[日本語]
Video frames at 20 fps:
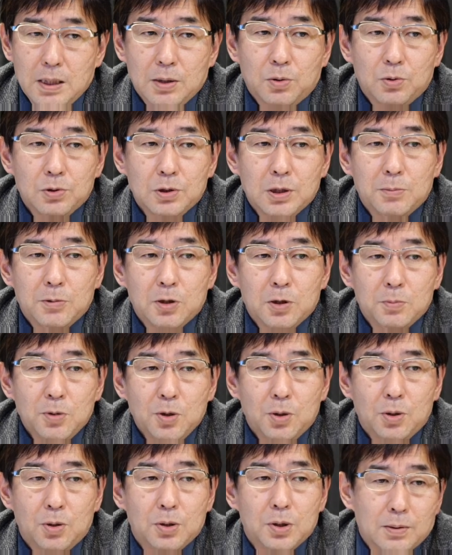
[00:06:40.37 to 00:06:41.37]
こんなもの
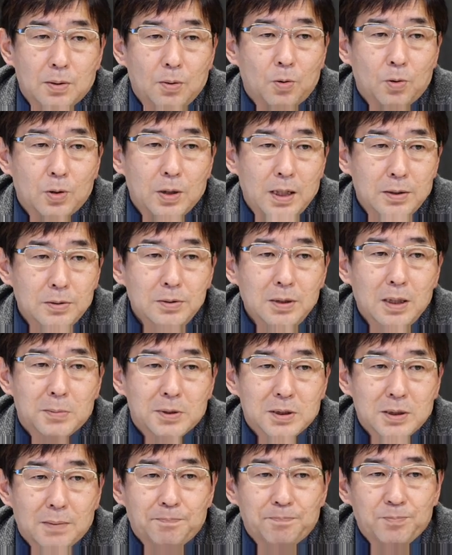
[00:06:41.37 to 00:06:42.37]
も行われるようになり
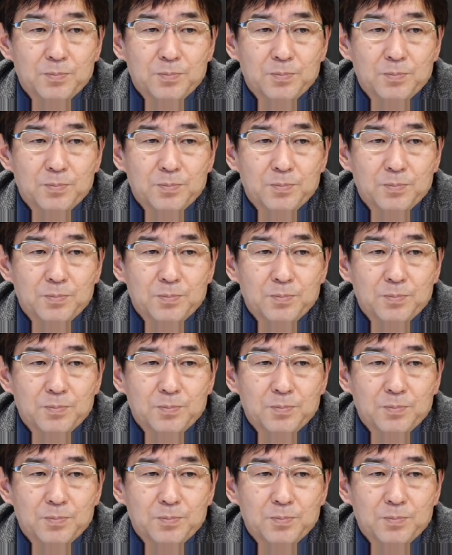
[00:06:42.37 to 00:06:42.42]
ました。